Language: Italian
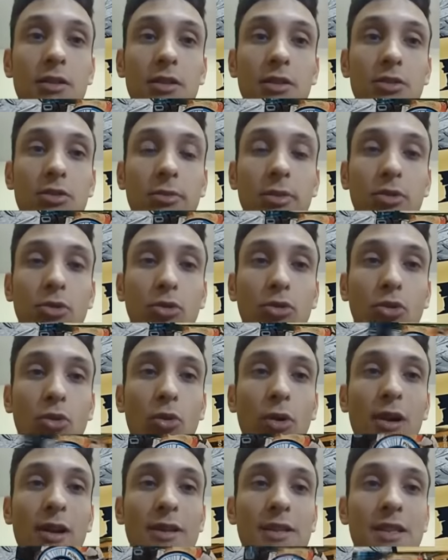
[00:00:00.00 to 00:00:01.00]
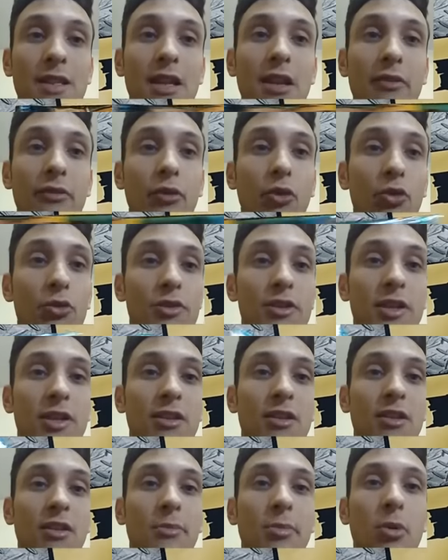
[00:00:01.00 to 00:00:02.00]
E soprattutto quelle
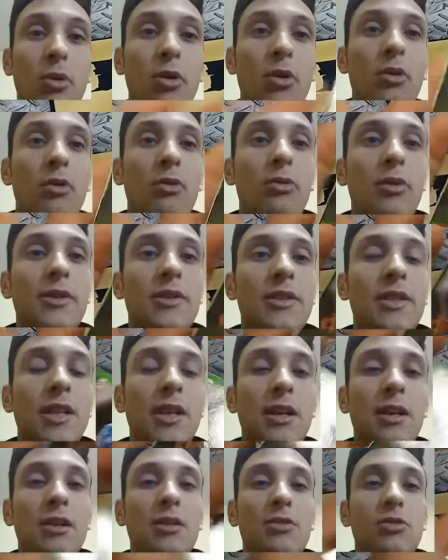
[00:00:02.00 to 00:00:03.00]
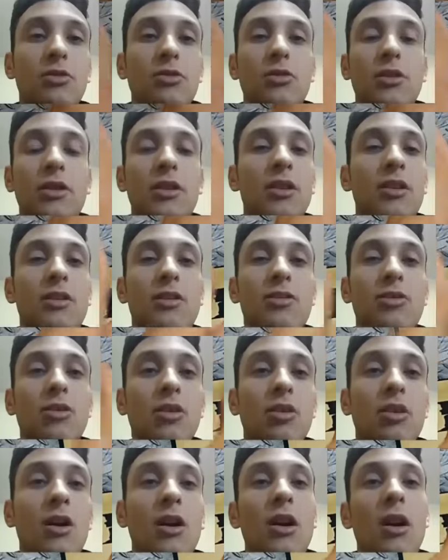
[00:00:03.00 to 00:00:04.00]
schifose tipo queste che sono a
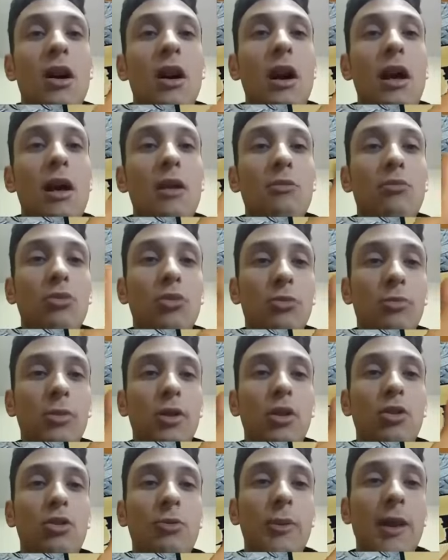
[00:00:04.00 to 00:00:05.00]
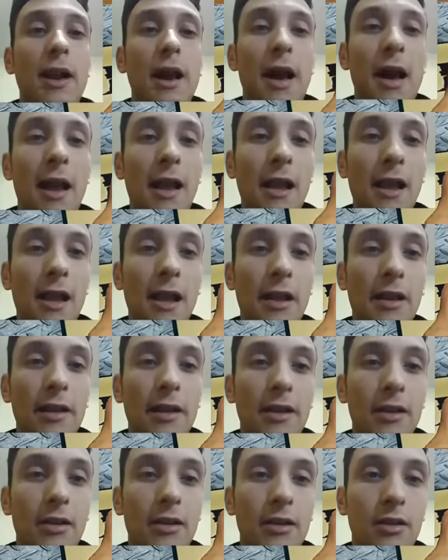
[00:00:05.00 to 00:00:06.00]
inizio album come Allan